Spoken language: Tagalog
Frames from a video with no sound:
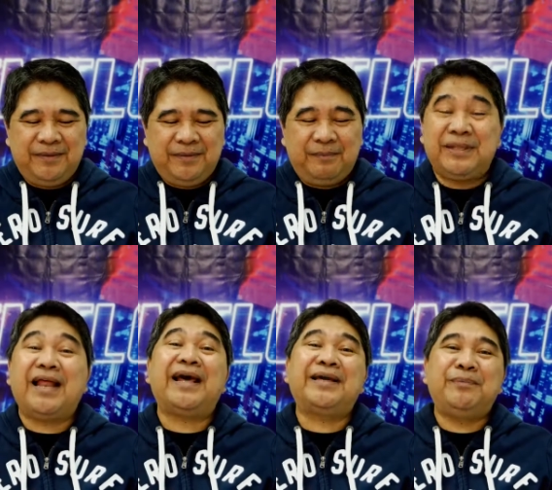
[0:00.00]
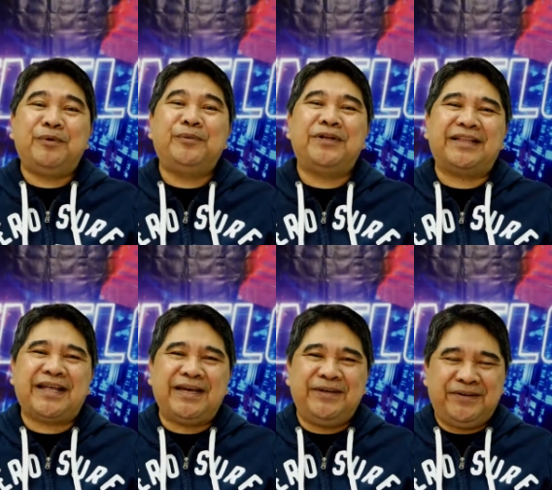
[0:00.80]
Manalangin po muna
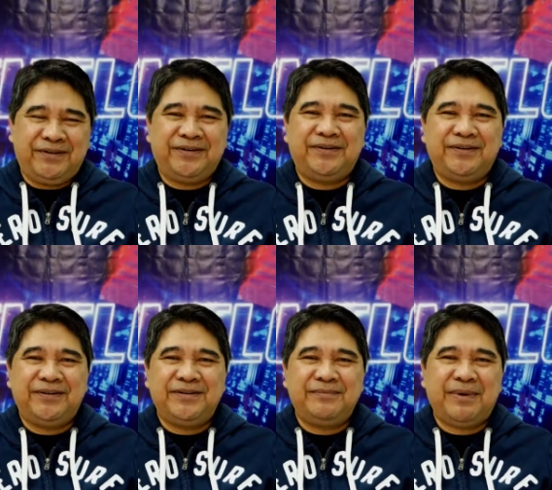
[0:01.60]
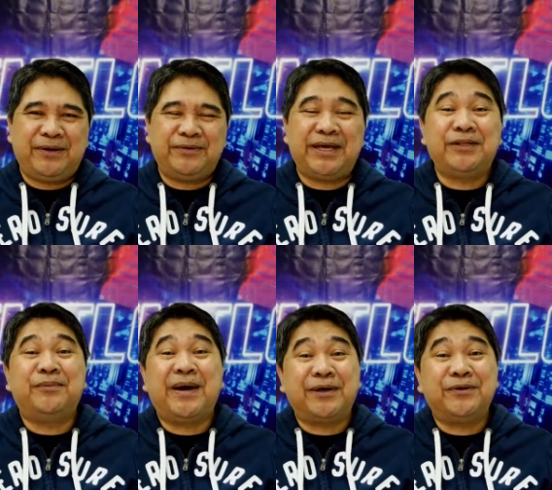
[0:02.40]
tayo bago tayo
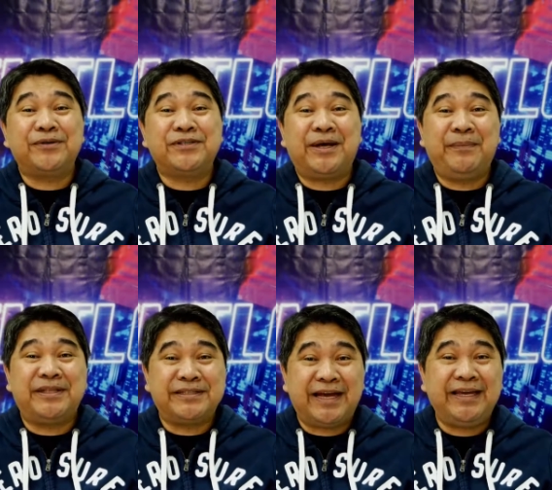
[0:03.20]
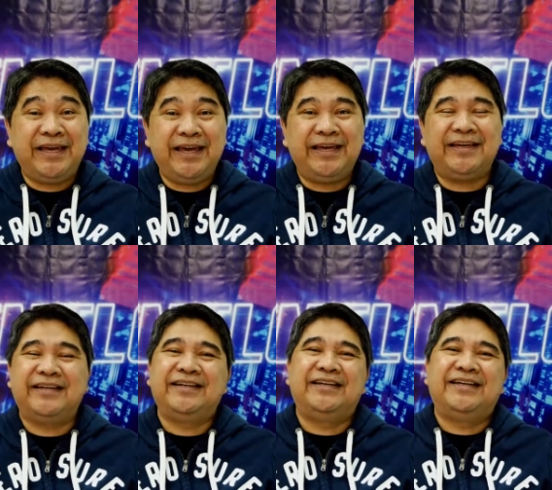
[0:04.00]
dumako sa mensahe
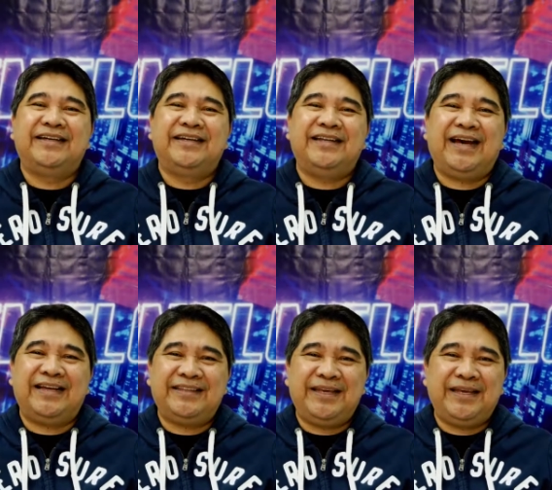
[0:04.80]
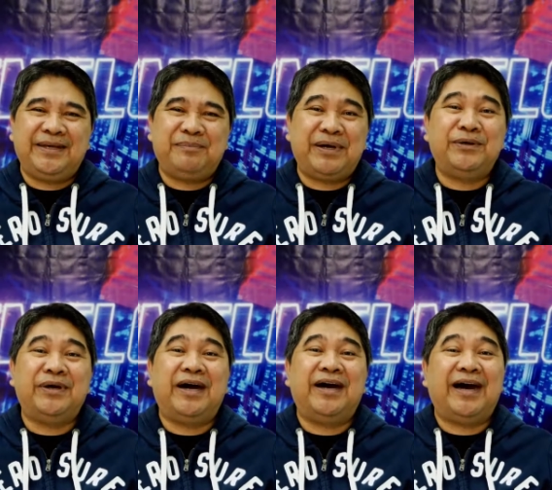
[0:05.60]
na ating
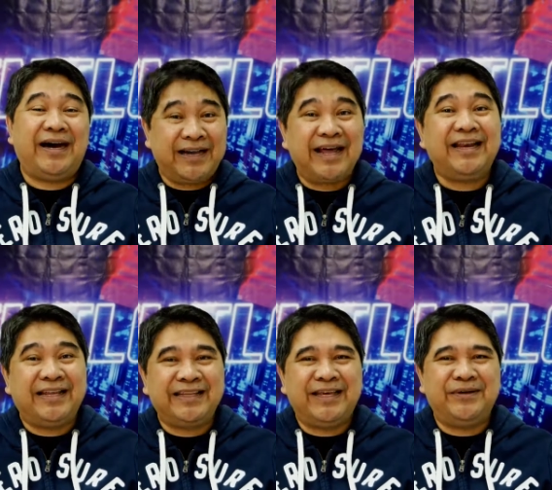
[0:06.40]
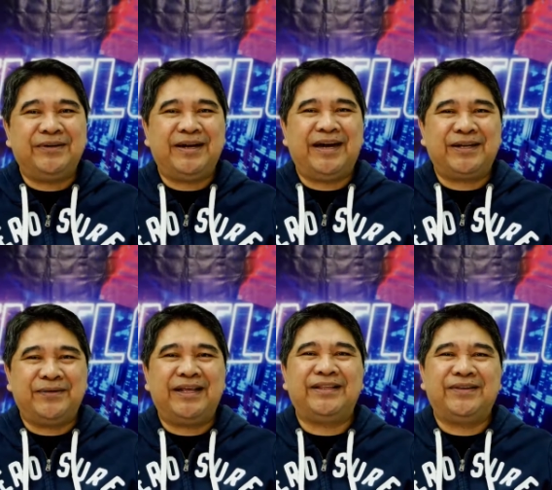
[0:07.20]
pag-aaralan ngayong
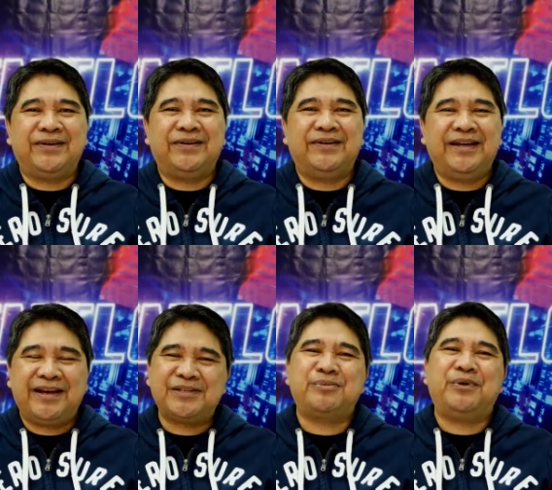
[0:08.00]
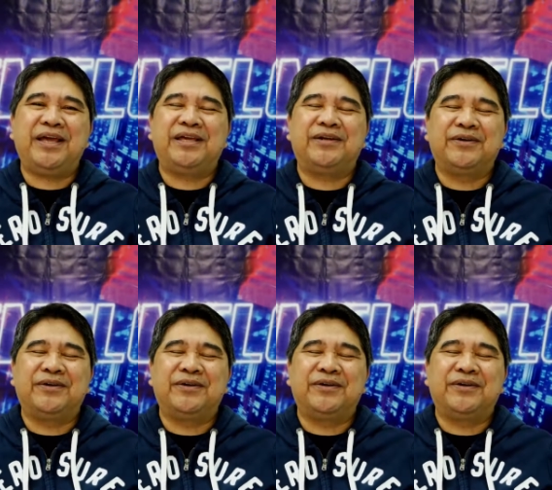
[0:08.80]
araw na ito. Let us pray.